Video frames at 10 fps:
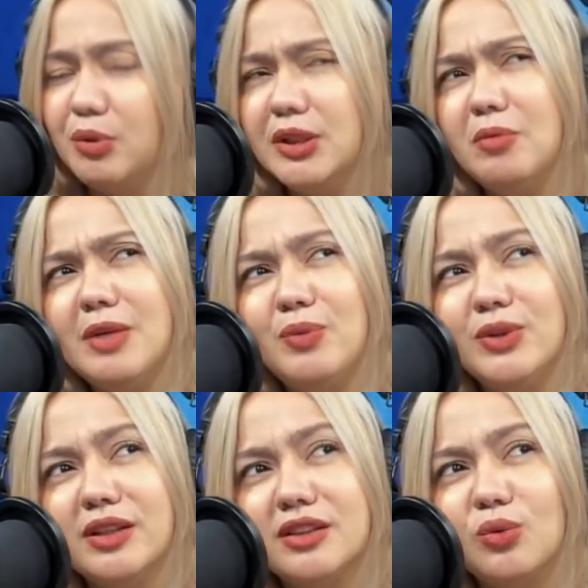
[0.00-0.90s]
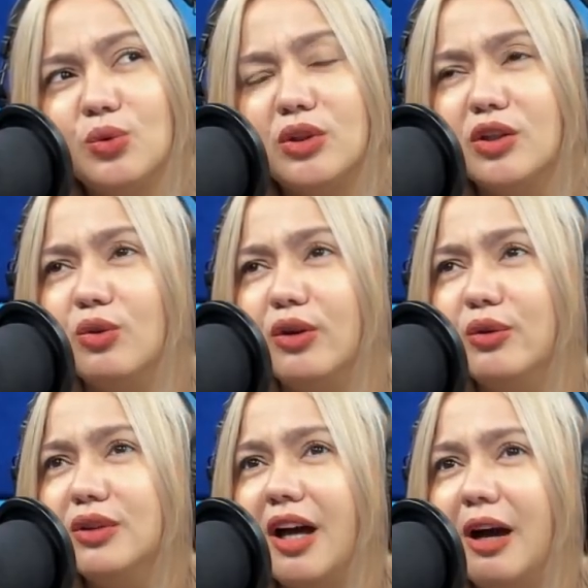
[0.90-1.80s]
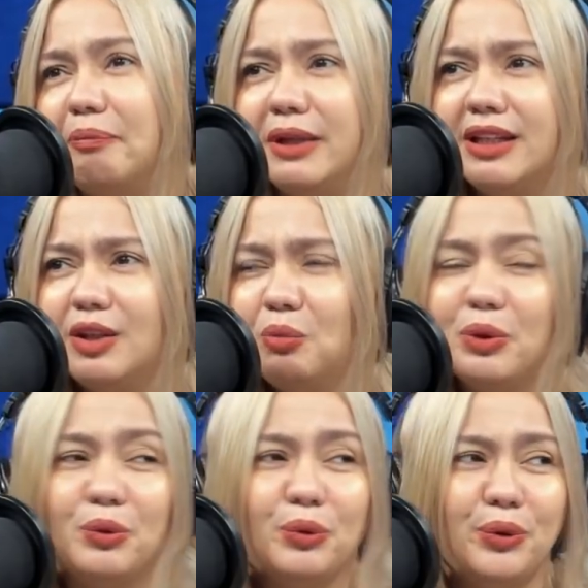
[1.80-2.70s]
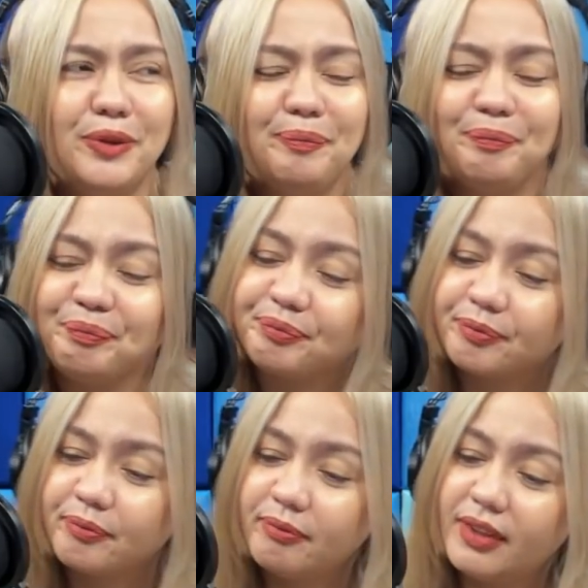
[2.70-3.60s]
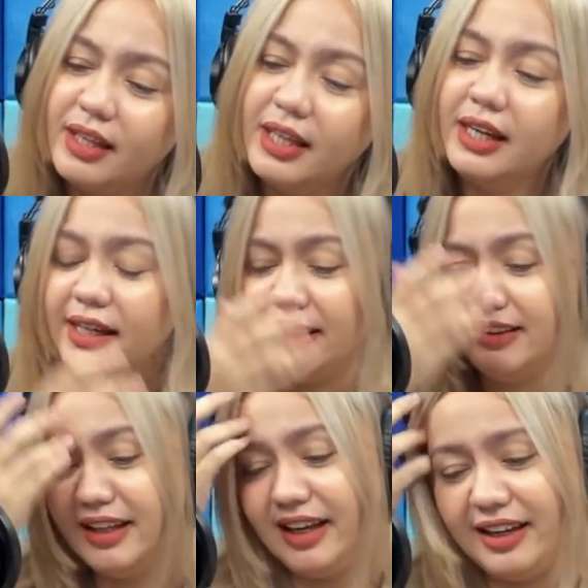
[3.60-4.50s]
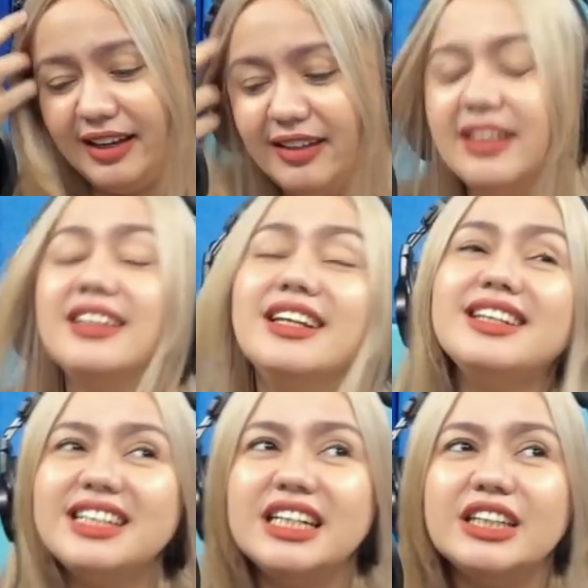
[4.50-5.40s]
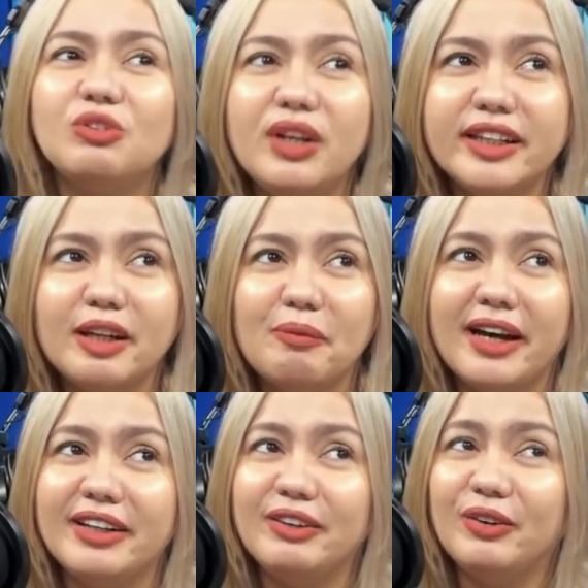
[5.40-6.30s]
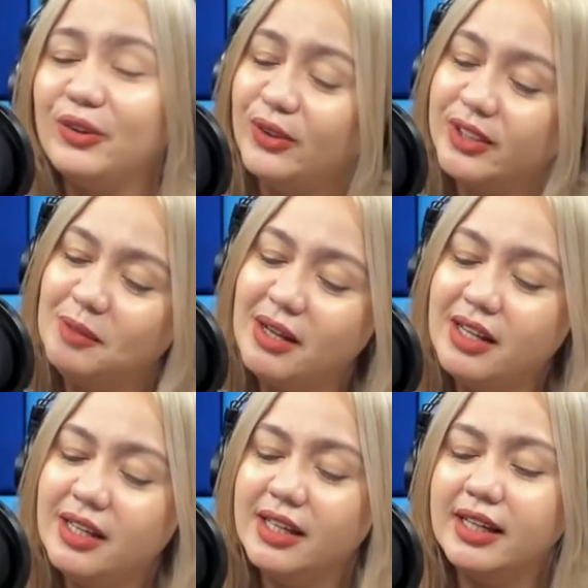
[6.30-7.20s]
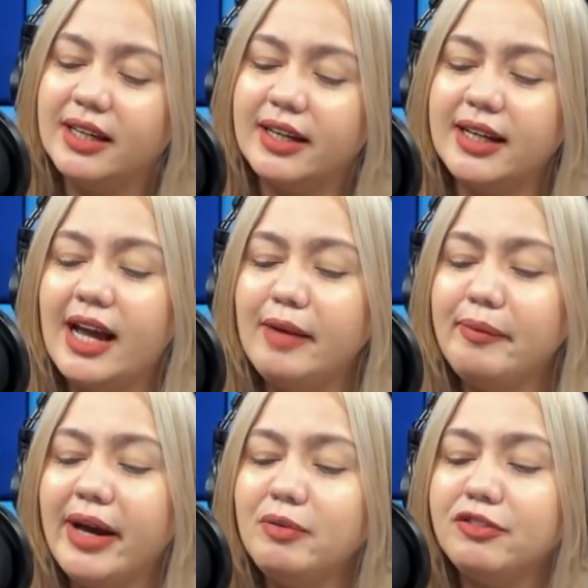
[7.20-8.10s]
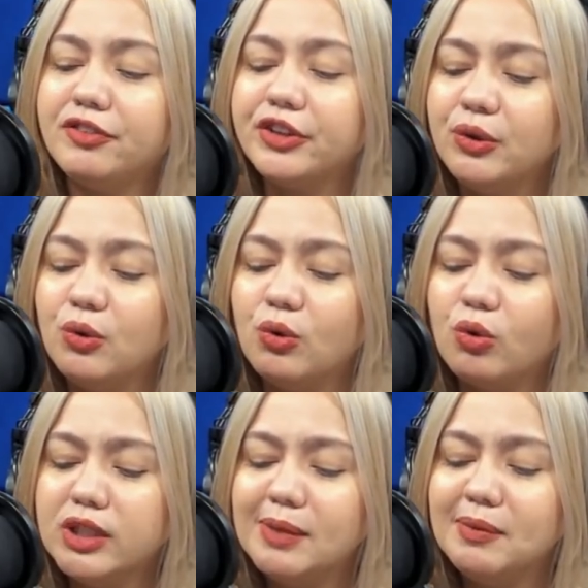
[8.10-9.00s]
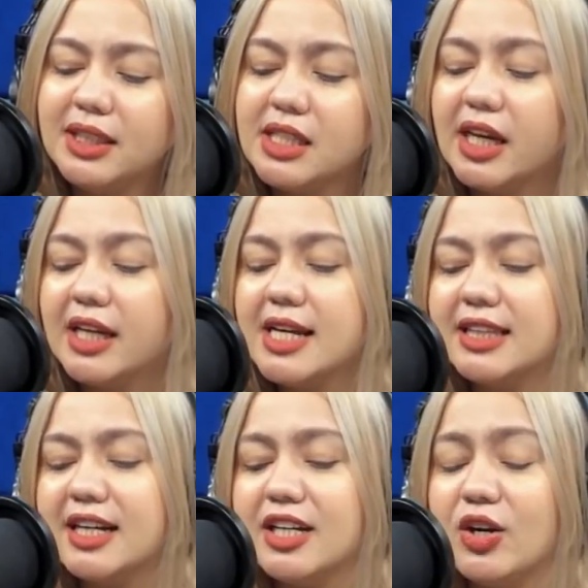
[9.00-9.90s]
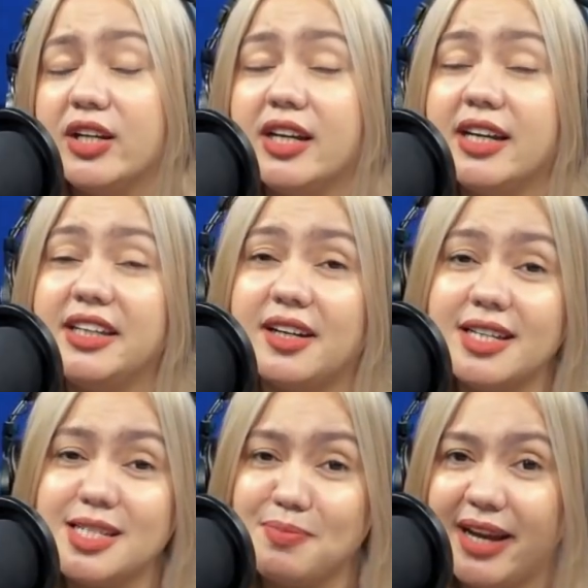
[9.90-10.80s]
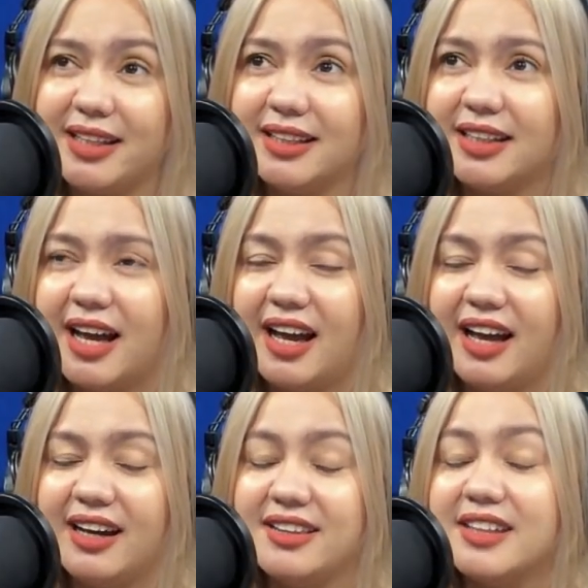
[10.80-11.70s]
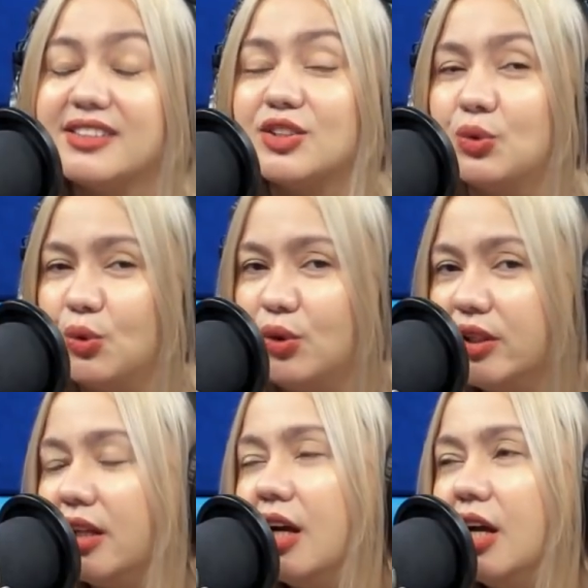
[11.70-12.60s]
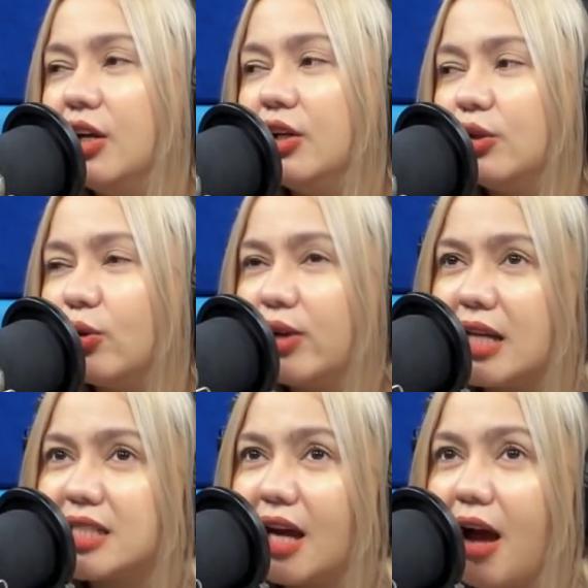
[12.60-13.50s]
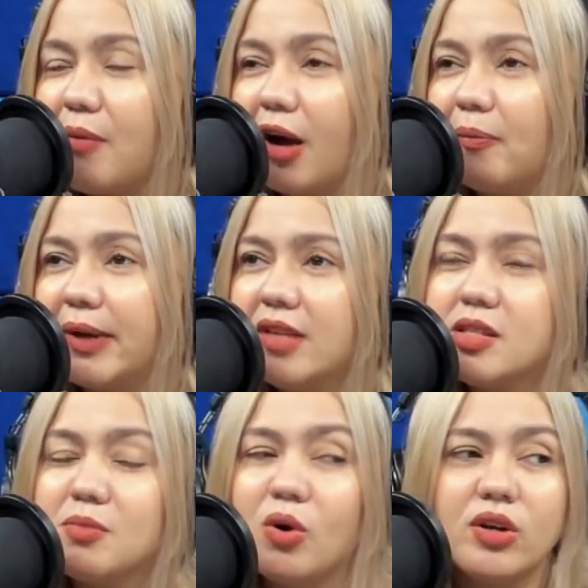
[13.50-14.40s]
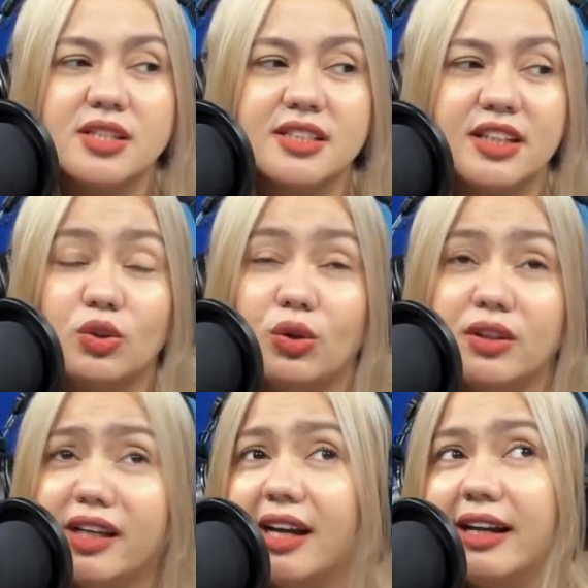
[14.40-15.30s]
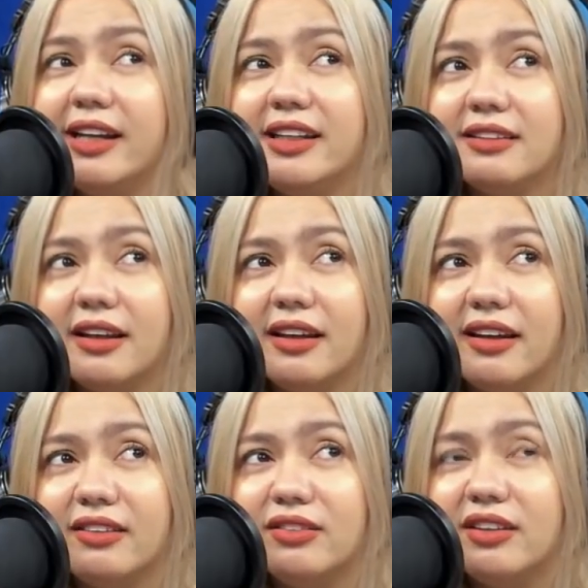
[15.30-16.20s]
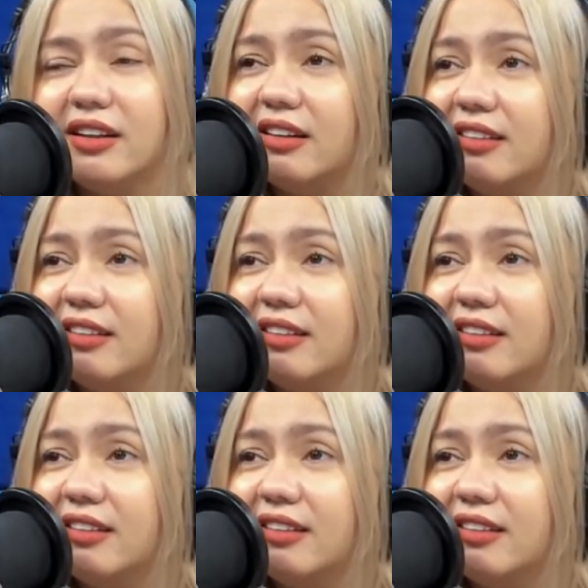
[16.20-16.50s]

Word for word: Ba't naman napunta na sa utang yung ano, topic? Ano ba yun? Hindi. Na- naisingit ko lang naman, oo, di ba? Kaya I'm happy for you. Kung hindi man kita nakikita ngayon ay nakasmile ka. That's good. Kung nasa kama ka pa rin sa mga oras na ito, tanghali na te. Ano na?